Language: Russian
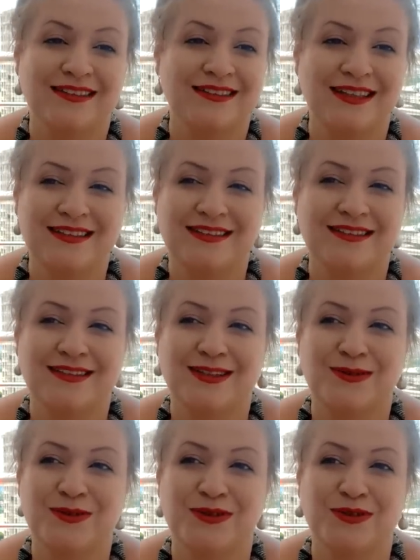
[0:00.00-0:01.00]
Знаете, это
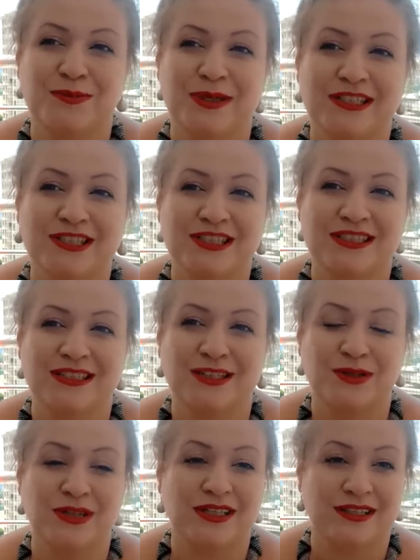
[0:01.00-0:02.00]
такой вот образ жизни,
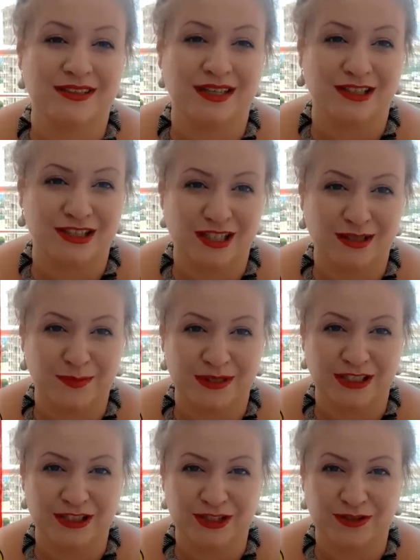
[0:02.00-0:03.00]
который раздражает
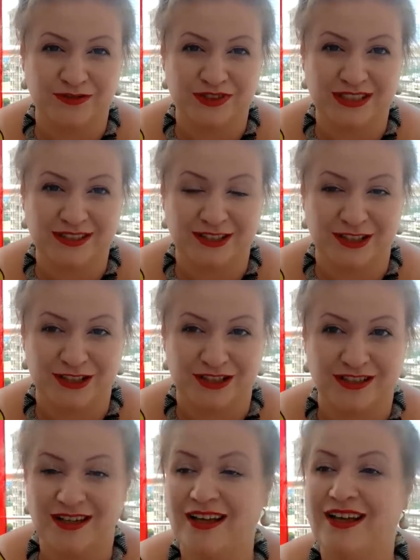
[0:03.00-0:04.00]
поначалу всех
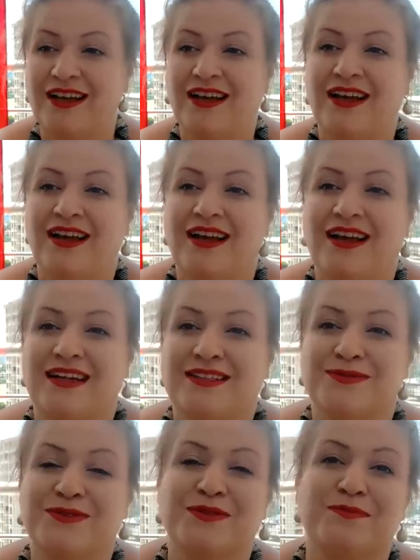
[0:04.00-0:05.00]
наших.
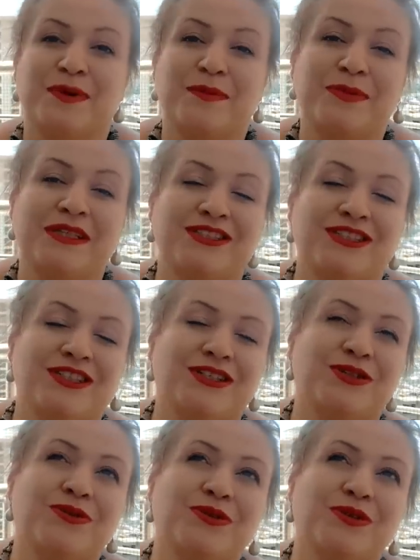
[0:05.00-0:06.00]
Это вот попить
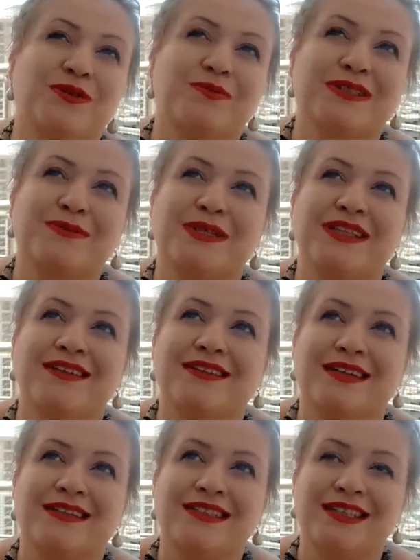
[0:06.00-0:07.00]
чаек, посмотреть,
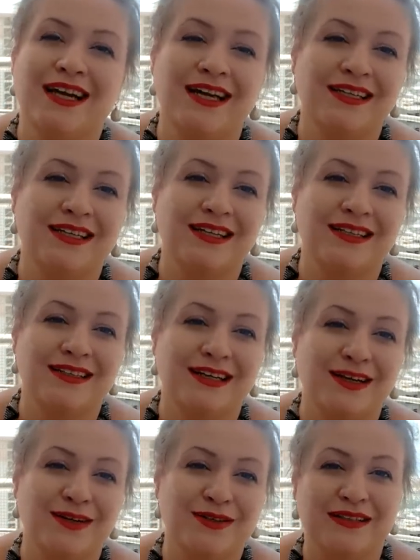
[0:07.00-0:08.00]
как чайки
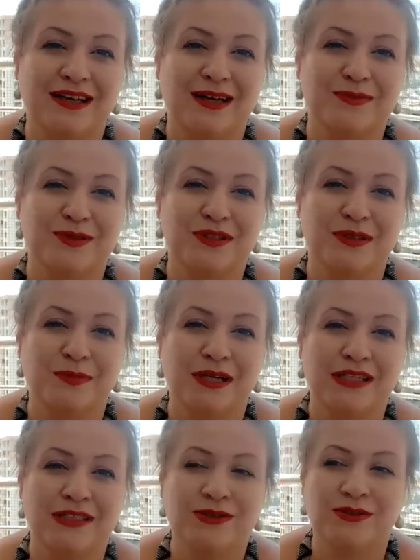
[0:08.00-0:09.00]
летают, обсудить
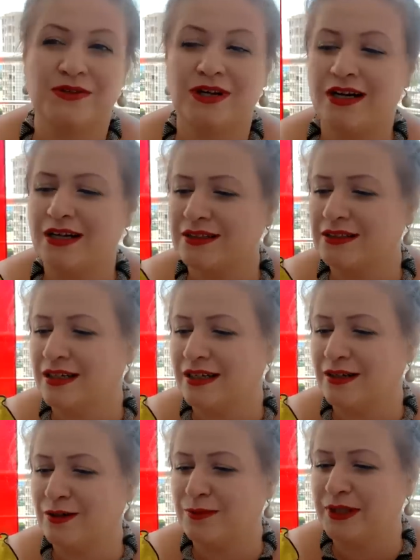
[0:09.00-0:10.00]
политику. Ах,
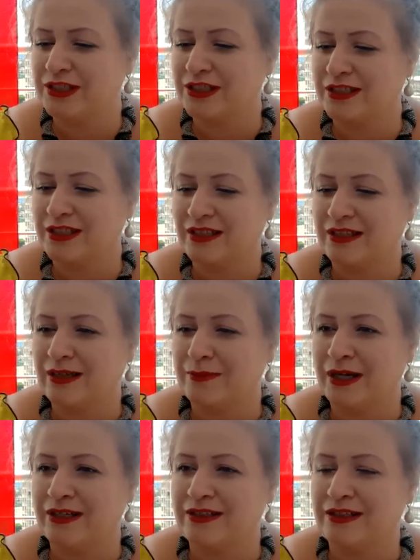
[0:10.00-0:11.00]
да, у меня же где-то
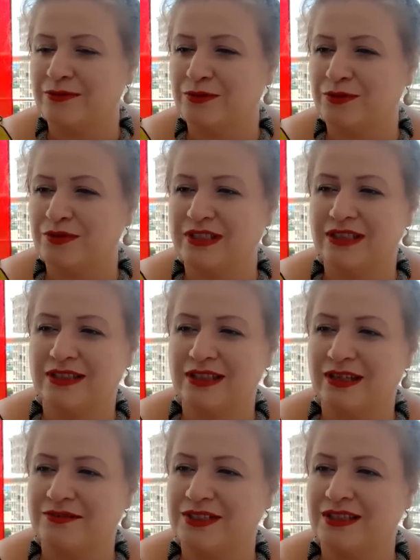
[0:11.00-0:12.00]
там рандеву, где-то
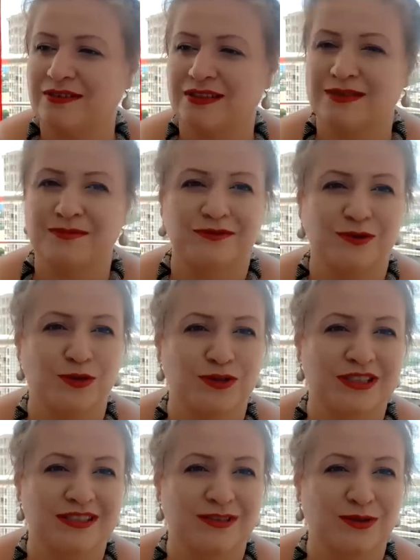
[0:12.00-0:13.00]
я взял там в
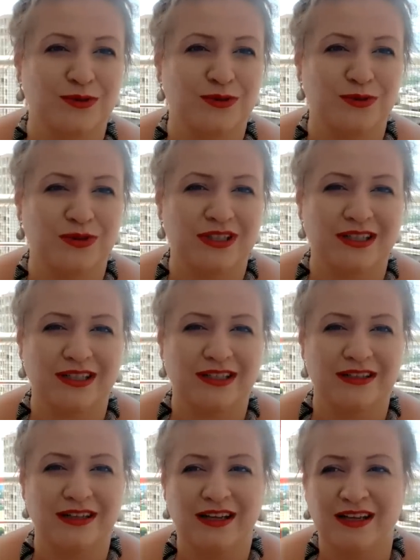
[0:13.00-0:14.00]
госструктурах
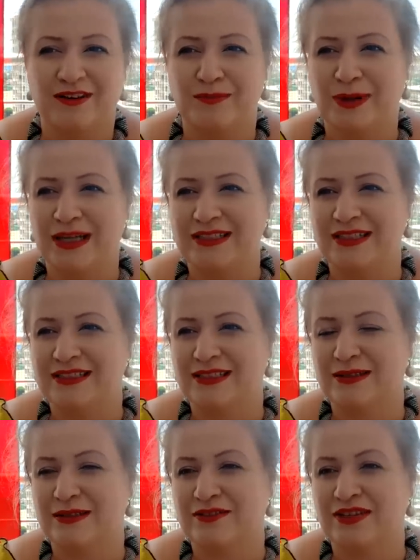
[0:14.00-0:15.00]
или в
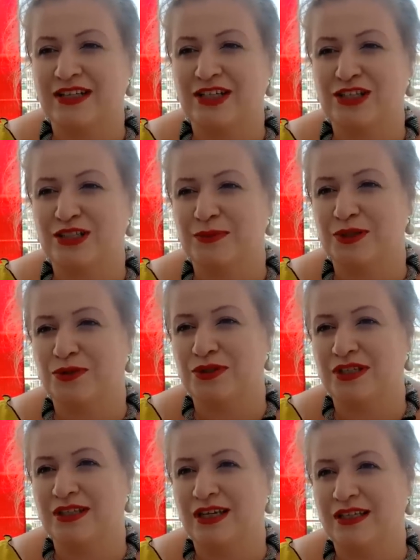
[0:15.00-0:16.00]
больнице. В конечном
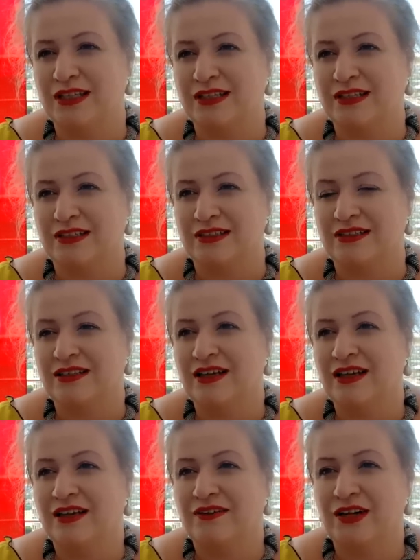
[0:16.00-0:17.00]
итоге доехать.
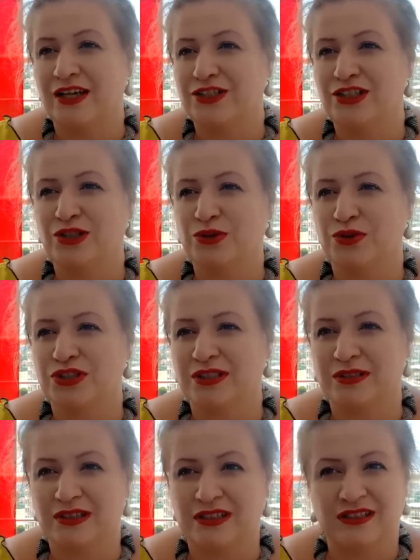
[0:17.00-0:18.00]
Врачи
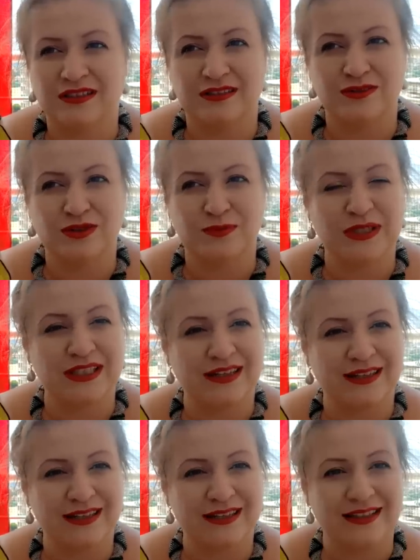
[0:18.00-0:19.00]
тоже, э, ну
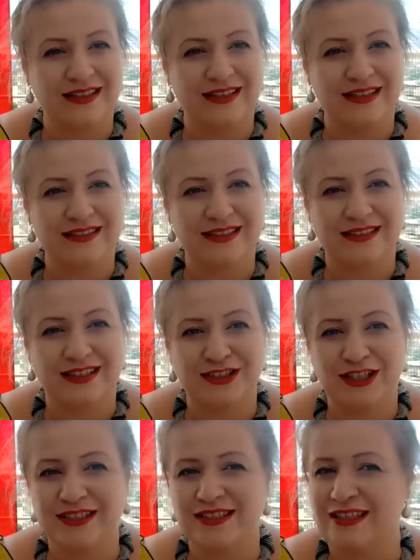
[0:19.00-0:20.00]
смотря какие, если это
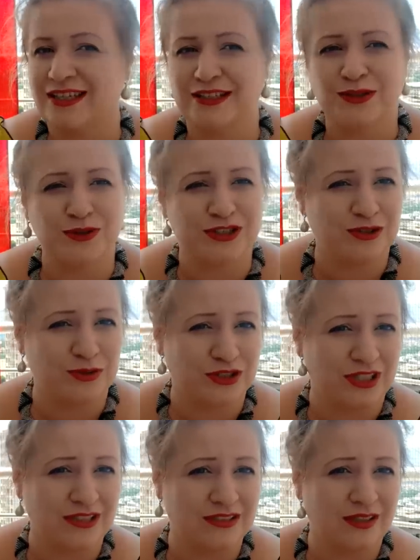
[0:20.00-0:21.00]
частники, они очень
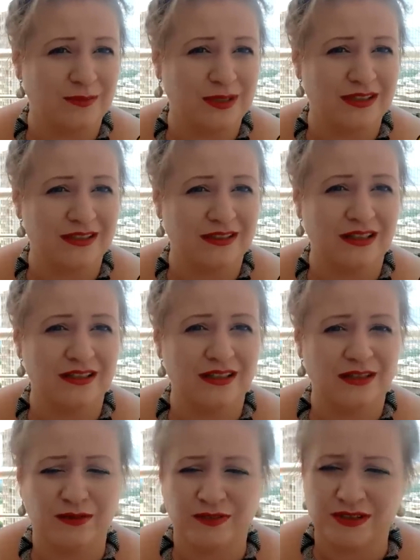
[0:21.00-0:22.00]
тоже расслабленные.
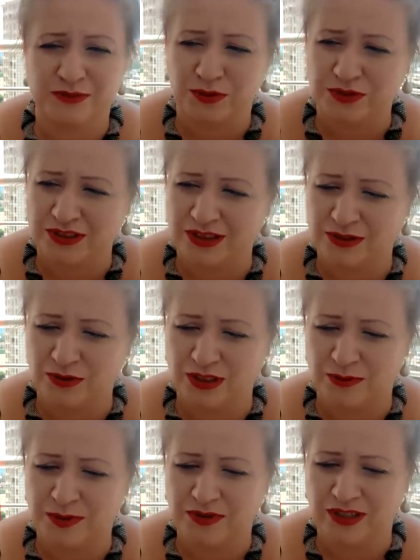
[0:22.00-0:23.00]
Да-да, у вас вроде на
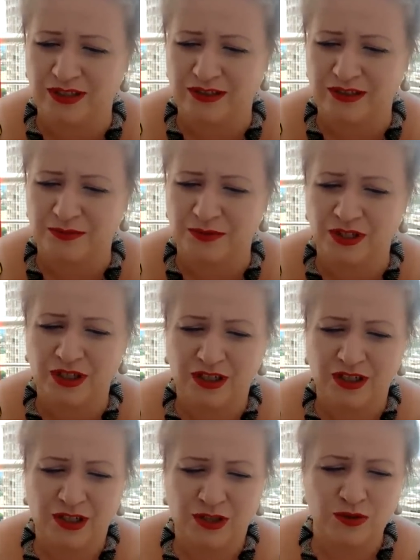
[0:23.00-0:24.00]
сегодня было рандеву.
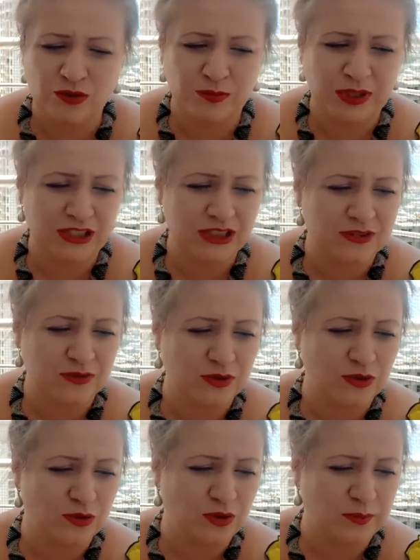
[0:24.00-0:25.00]
Ну у меня сейчас
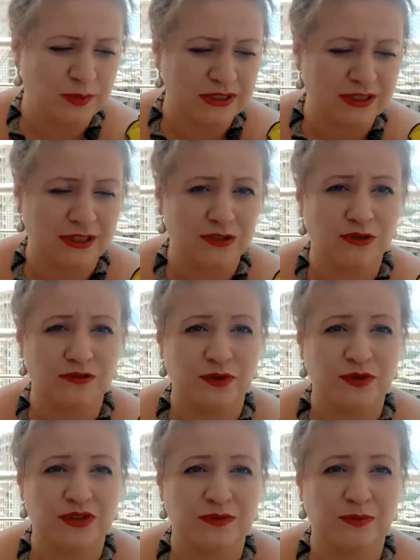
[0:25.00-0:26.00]
вот другой пациент, он
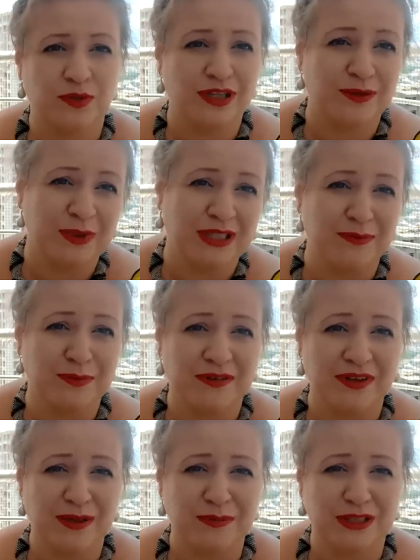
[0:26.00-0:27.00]
вроде более-менее по
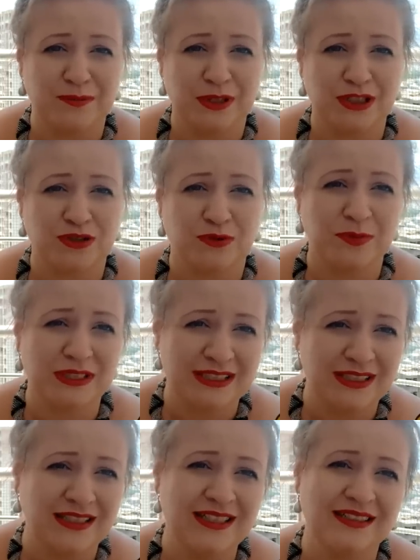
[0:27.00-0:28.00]
времени пришел.
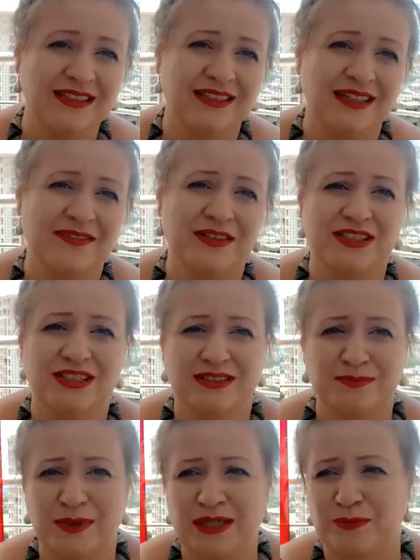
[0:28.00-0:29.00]
Посидите, я вас
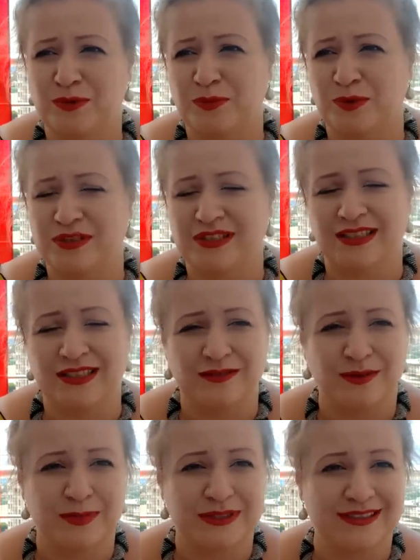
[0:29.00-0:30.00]
сейчас приму после
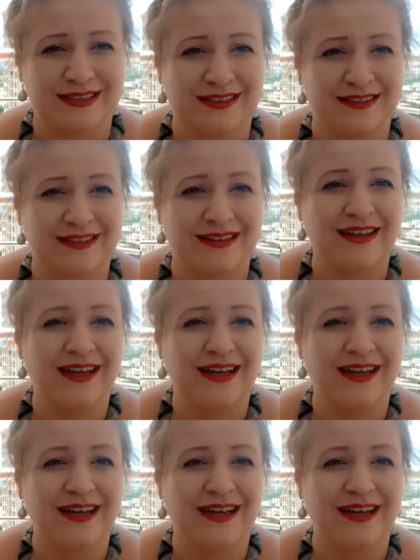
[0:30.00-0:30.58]
этого пациента.